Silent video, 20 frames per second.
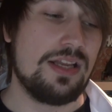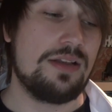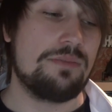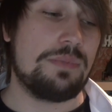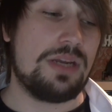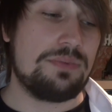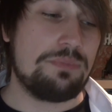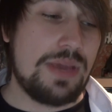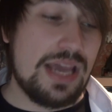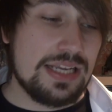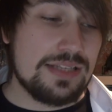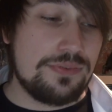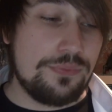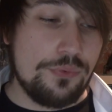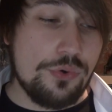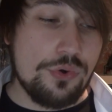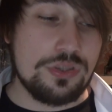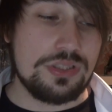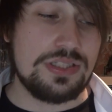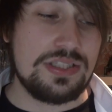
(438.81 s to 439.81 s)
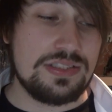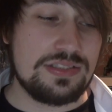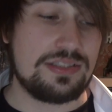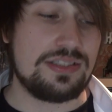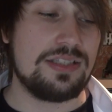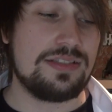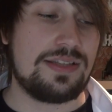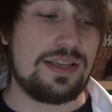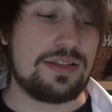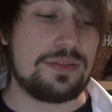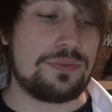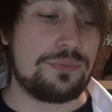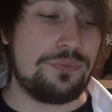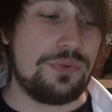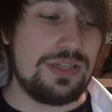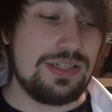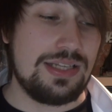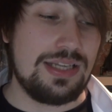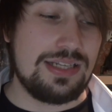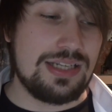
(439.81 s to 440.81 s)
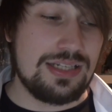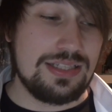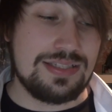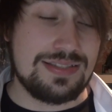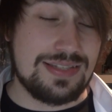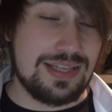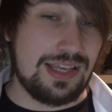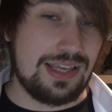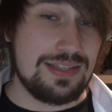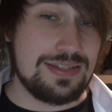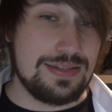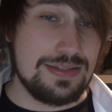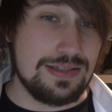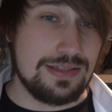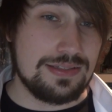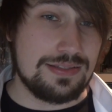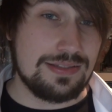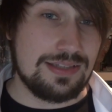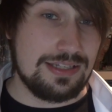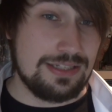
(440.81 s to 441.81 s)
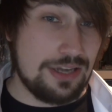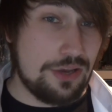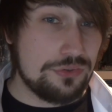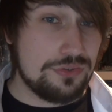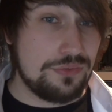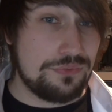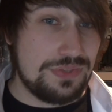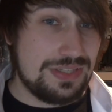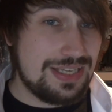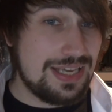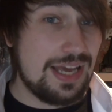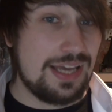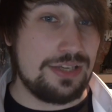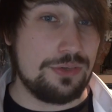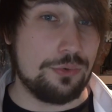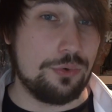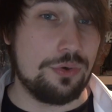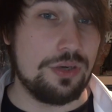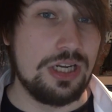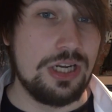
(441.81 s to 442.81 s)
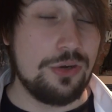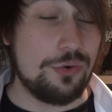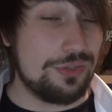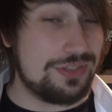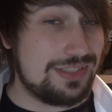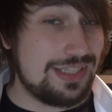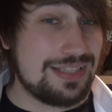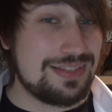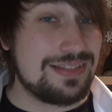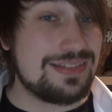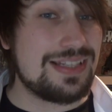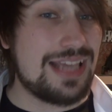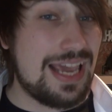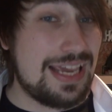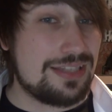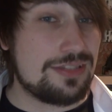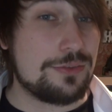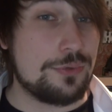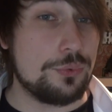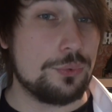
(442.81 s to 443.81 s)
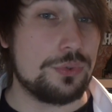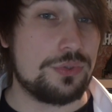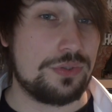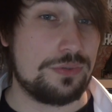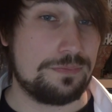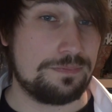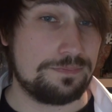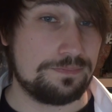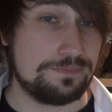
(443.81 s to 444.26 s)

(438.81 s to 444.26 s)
Man merkt wirklich, dass Finn innerlich zerrissen ist, genauso wie Kylo. Und das ist echt gut.